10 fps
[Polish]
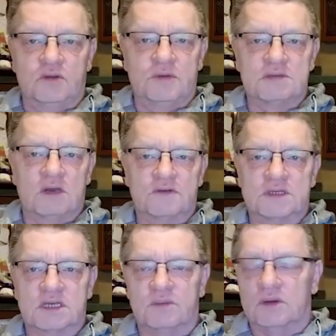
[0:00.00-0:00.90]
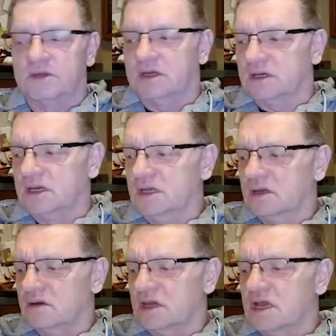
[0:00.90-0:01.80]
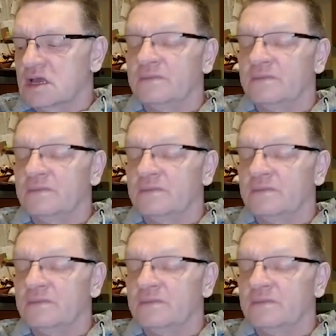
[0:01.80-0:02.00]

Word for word: Podpisywał wszystkie papierki, no i